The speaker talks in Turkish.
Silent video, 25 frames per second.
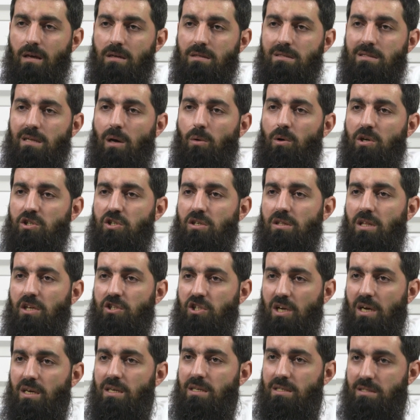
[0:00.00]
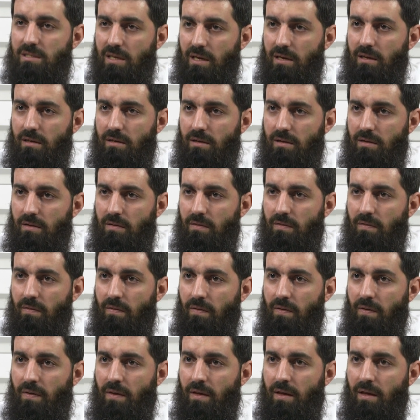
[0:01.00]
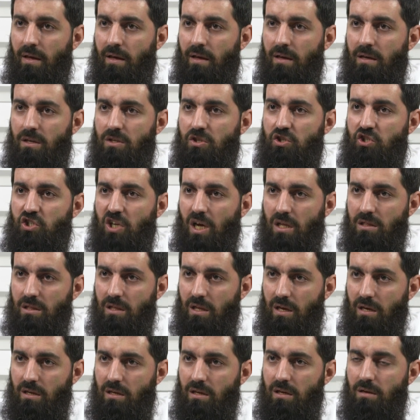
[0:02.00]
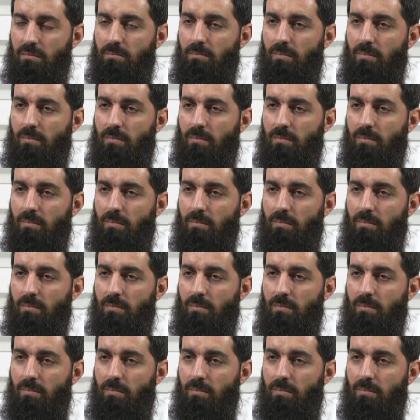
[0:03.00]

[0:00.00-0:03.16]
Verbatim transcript: savaşılacak ise canları,